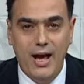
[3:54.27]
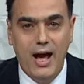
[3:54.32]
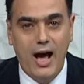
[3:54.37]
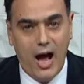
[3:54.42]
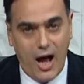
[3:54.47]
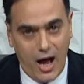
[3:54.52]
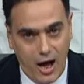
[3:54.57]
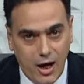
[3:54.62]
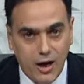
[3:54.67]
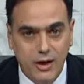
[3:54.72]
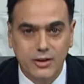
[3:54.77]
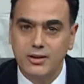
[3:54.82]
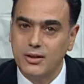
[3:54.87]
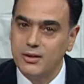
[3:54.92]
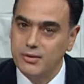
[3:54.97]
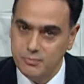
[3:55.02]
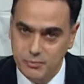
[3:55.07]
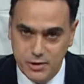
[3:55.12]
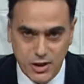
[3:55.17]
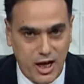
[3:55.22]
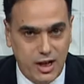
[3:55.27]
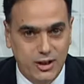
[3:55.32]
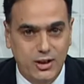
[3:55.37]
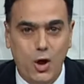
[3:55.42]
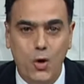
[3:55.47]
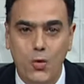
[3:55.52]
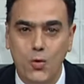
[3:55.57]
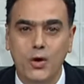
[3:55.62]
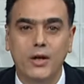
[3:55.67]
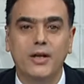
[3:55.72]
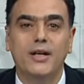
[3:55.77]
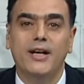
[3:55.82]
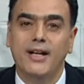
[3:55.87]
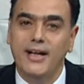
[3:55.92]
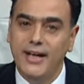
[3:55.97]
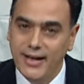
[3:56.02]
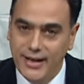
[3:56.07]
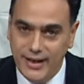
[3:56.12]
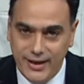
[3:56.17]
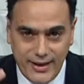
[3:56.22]
حاضر مش هطول
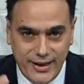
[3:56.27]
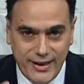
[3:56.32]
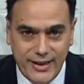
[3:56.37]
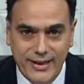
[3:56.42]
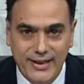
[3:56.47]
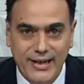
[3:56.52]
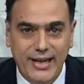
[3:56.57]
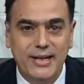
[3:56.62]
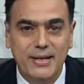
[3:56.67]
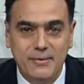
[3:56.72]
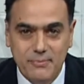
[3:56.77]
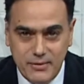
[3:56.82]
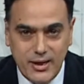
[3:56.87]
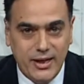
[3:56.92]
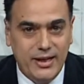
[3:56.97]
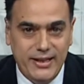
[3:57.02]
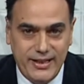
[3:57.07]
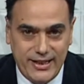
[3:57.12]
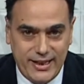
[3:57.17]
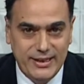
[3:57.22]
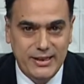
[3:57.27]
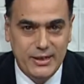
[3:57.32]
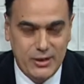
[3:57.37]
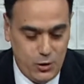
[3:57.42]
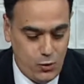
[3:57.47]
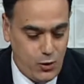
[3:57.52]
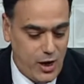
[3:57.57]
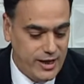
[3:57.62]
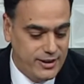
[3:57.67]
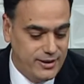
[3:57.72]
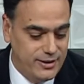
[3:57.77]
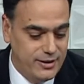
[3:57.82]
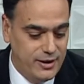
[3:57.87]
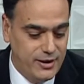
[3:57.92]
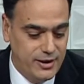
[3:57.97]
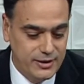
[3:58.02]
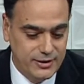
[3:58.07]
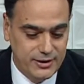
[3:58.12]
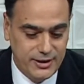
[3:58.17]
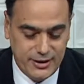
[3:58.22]
لكن يعني لوحدي
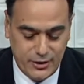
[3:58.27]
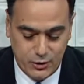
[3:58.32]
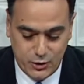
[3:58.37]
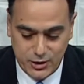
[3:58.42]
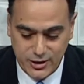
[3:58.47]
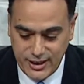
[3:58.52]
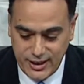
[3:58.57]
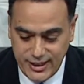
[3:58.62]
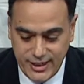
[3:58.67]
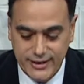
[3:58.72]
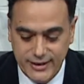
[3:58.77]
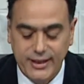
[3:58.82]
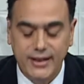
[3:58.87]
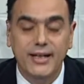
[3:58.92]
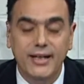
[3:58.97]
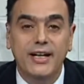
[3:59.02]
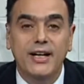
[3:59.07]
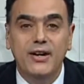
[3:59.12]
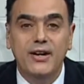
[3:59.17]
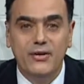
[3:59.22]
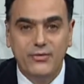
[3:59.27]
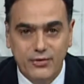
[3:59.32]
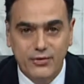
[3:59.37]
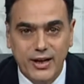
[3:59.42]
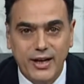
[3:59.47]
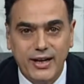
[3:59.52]
النهارده يا استاذه غاده ف